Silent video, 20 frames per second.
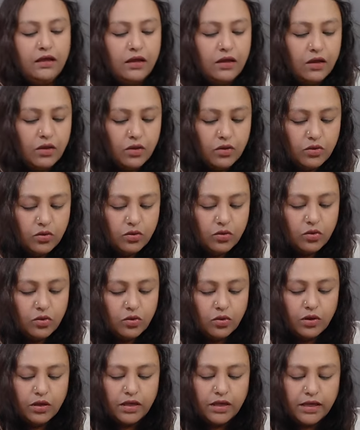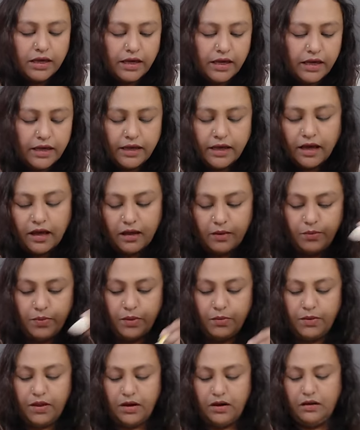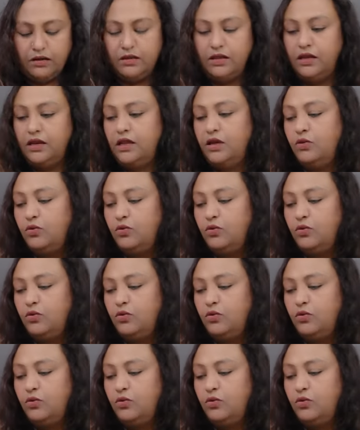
तो ये यहाँ पे मैं रख दे रही हूँ